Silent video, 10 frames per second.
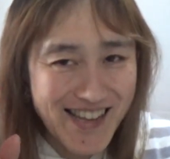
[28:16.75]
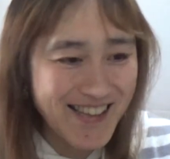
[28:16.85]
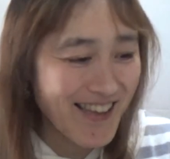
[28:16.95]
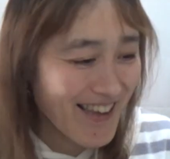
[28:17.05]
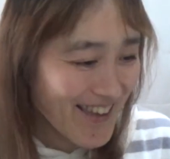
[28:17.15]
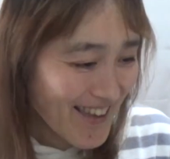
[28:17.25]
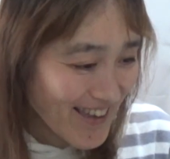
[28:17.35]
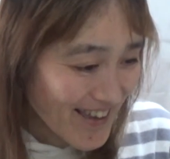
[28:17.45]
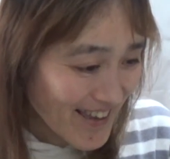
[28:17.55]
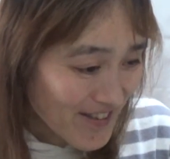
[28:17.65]
はい。
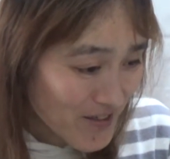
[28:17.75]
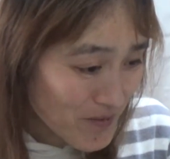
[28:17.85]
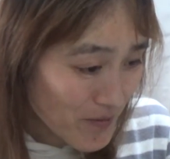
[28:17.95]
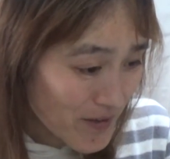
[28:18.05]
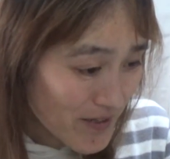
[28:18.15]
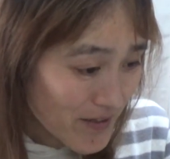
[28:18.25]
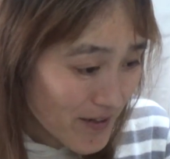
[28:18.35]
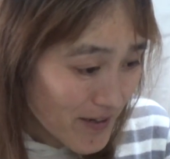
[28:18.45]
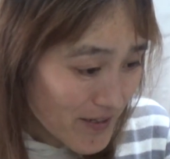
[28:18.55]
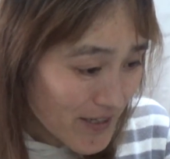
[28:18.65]
えー、質問です。
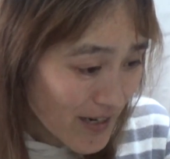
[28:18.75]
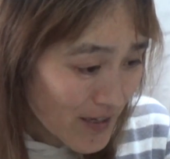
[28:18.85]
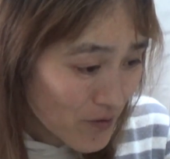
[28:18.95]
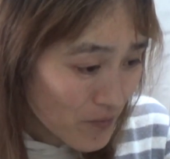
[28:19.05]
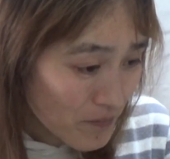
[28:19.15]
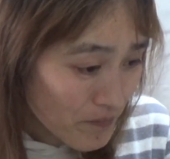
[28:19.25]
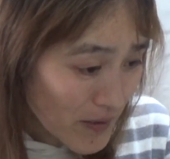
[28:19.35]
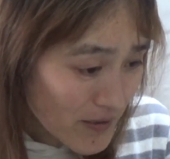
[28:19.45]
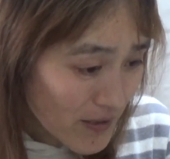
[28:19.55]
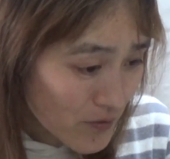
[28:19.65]
市販の
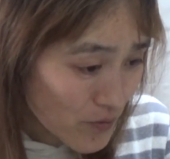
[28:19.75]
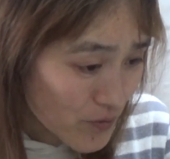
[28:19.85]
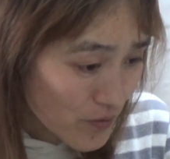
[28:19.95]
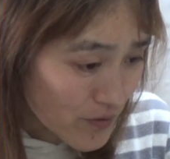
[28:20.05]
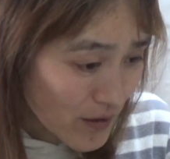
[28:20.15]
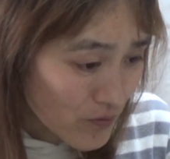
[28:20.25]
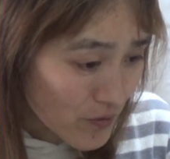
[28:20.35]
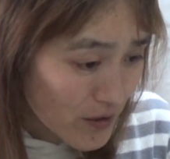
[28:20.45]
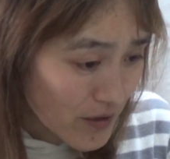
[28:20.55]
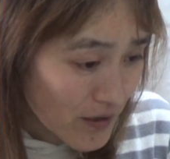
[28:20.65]
パスタソースを使う
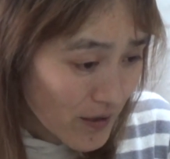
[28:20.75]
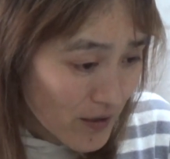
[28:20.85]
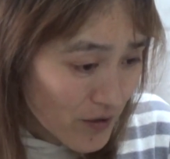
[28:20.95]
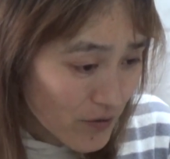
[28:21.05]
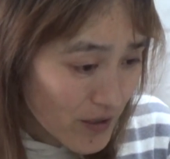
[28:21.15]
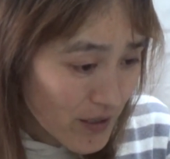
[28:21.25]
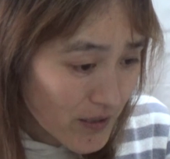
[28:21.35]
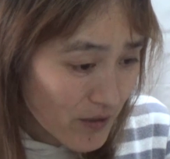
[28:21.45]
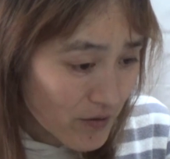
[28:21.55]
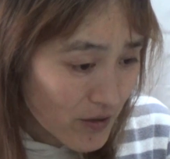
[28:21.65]
ときに、湯切り
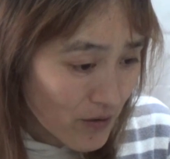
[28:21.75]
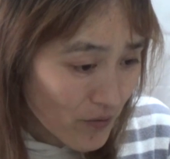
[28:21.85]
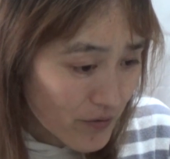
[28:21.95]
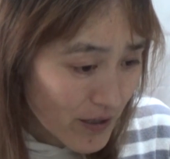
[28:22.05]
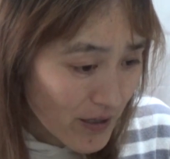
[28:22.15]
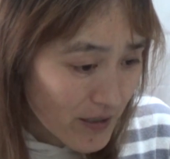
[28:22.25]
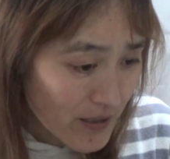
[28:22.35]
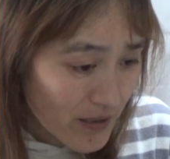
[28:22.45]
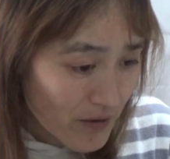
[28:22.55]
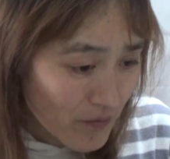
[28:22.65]
せずにお皿
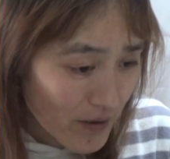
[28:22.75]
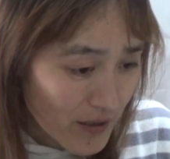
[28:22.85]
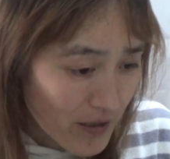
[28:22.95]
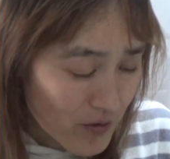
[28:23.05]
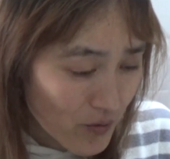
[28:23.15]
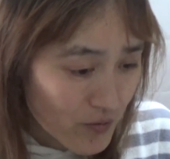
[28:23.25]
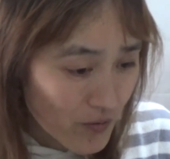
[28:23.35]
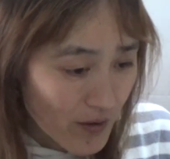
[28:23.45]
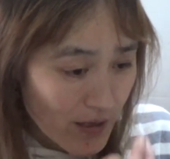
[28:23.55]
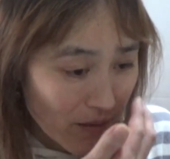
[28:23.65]
に分けてソース
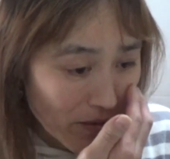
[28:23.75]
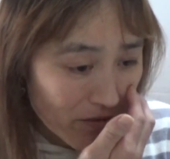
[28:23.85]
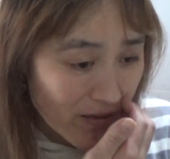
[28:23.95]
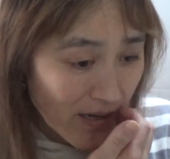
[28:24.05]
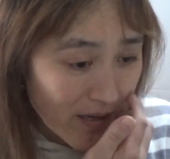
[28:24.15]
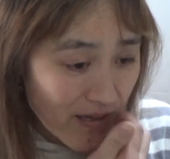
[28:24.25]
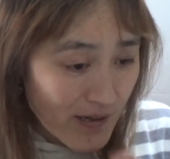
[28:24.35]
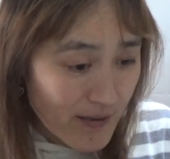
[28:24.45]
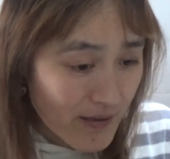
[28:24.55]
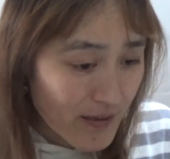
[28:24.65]
をかけますが、
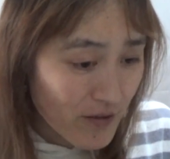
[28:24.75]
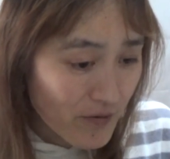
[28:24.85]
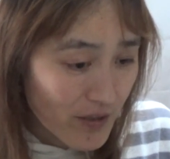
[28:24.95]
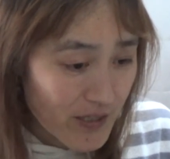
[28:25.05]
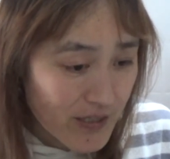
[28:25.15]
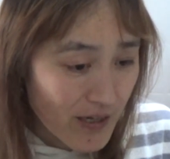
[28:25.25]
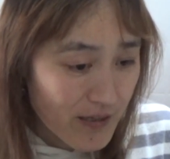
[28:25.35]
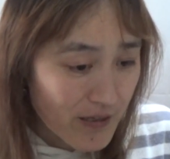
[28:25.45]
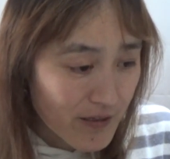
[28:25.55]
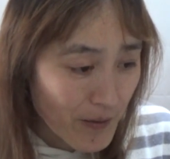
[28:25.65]
なぜ湯切りしな
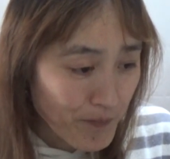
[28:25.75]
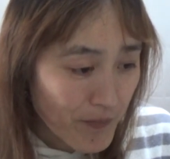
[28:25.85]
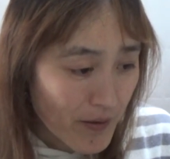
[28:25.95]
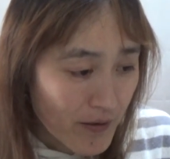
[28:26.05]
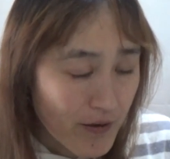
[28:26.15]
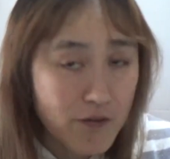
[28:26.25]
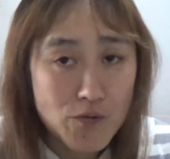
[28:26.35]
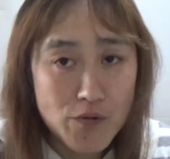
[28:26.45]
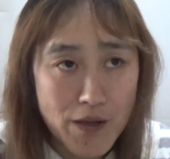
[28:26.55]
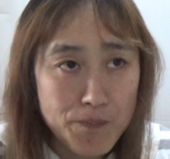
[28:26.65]
いんですかえっ
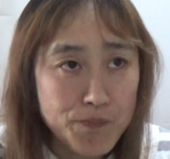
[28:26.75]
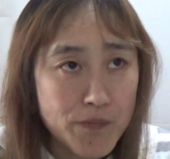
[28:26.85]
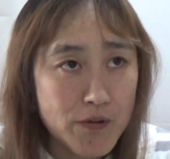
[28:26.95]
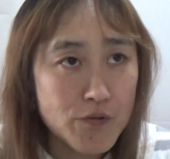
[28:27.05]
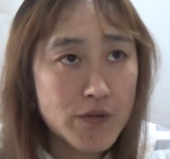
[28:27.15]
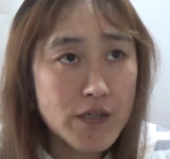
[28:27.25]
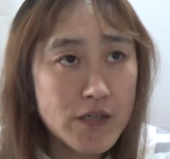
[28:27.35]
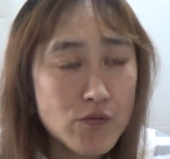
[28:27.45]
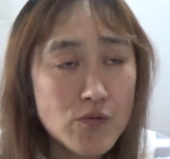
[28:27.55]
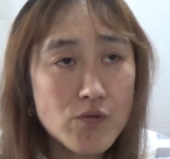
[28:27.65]
とね、湯切
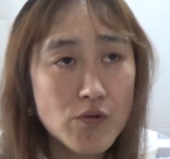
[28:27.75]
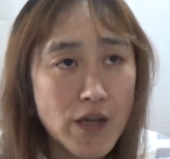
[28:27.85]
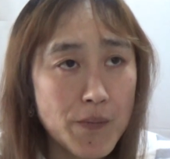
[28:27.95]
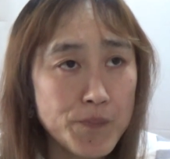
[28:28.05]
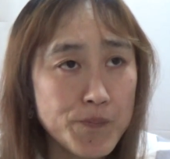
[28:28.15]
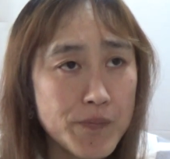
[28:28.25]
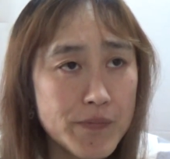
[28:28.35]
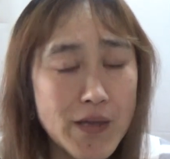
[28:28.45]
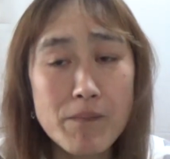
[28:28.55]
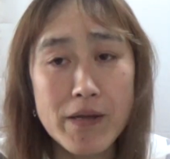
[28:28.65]
りするとね、
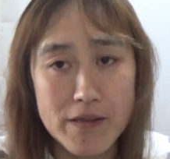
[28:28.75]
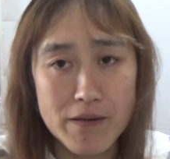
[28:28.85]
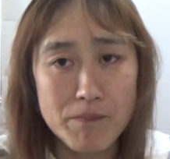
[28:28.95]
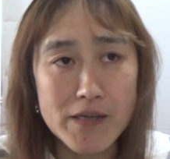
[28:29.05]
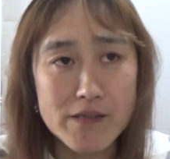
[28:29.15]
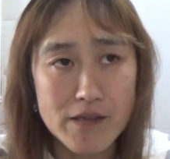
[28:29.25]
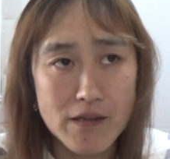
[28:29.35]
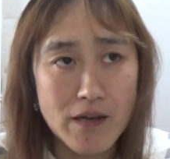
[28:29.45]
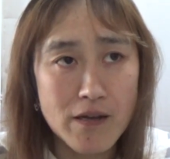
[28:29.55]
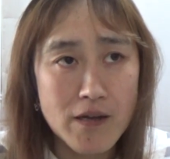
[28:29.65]
ダメやねん、パスタって。